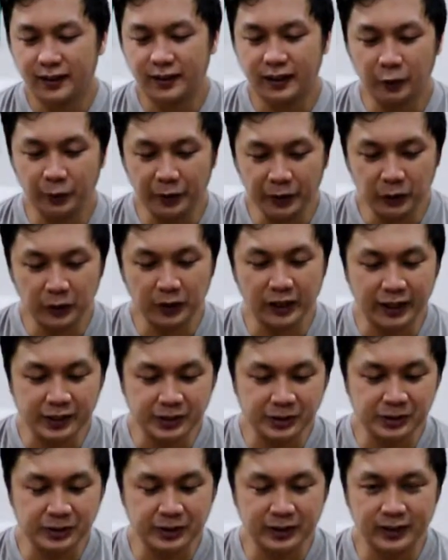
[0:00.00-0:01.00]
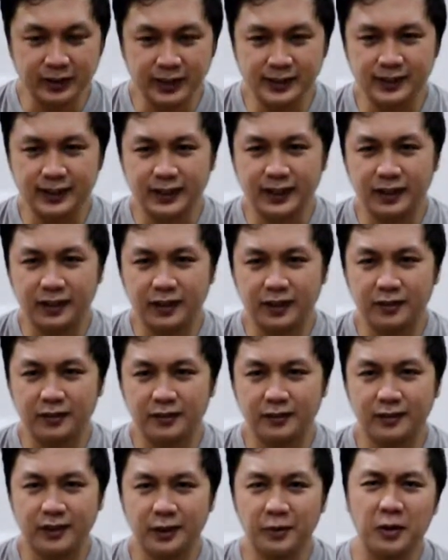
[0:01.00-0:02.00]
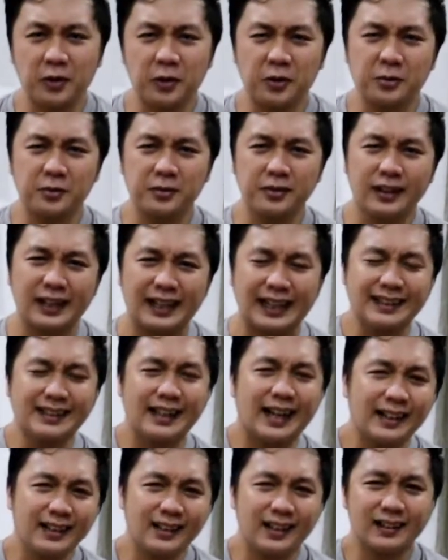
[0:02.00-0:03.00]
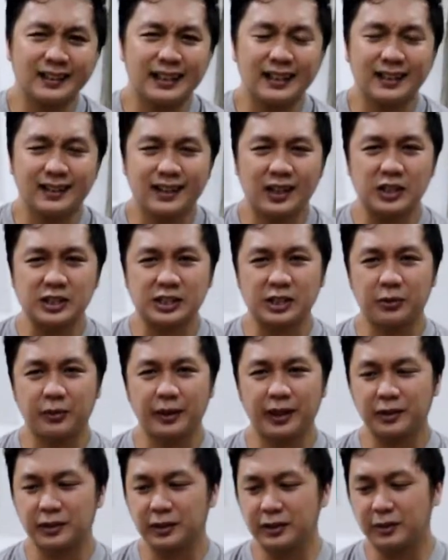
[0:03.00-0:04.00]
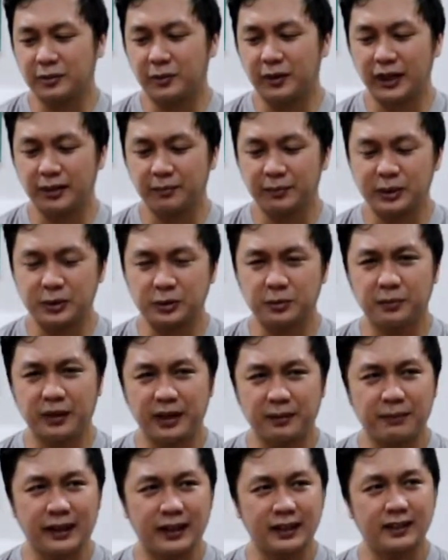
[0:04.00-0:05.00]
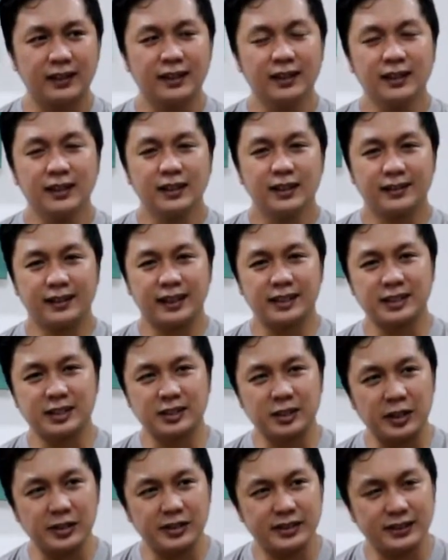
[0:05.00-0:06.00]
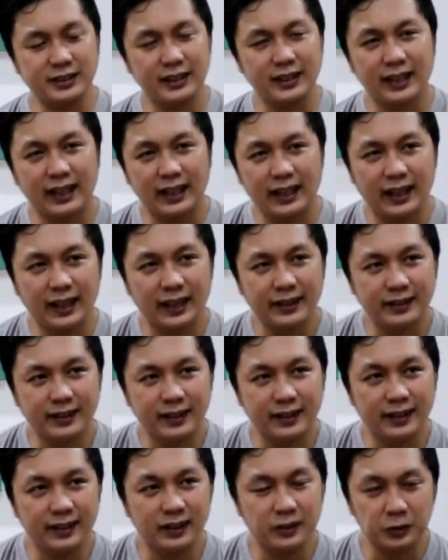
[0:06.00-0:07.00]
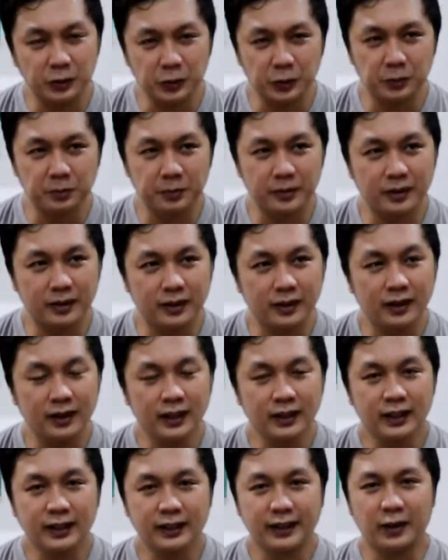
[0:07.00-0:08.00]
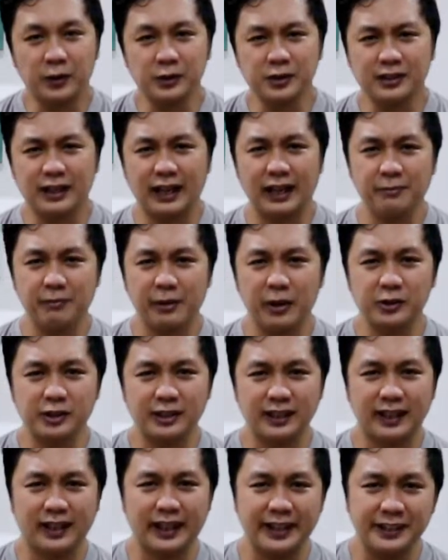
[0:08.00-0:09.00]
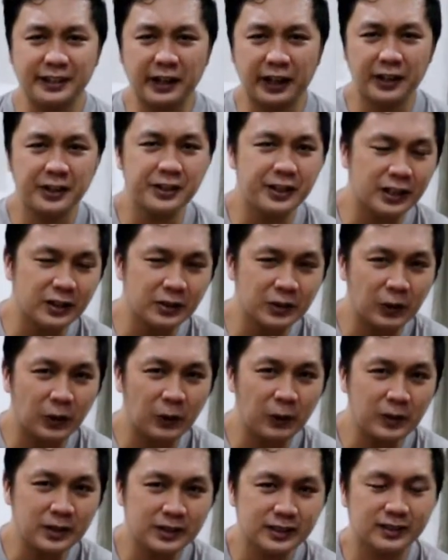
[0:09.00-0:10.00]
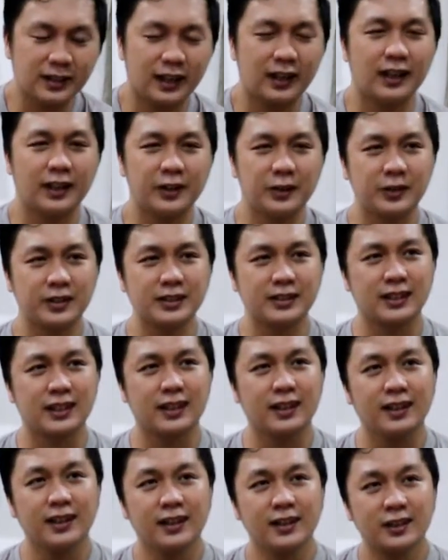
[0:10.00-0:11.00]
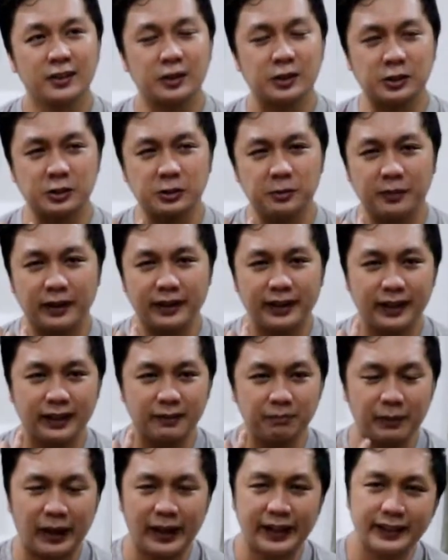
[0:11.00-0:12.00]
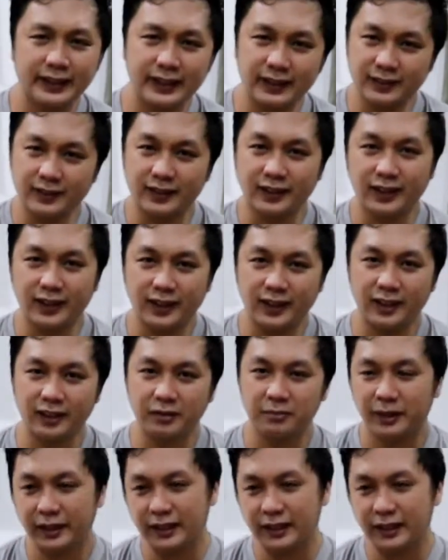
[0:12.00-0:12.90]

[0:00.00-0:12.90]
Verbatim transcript: gawing collection? Kasi Ewan ko, nagandahan lang talaga ako sa kwento ng One Piece. Kumbaga parang nag-start sila na grupo na kung saan meron sila kanya-kanyang goals. Uh, yung isa gusto maging Pirate King,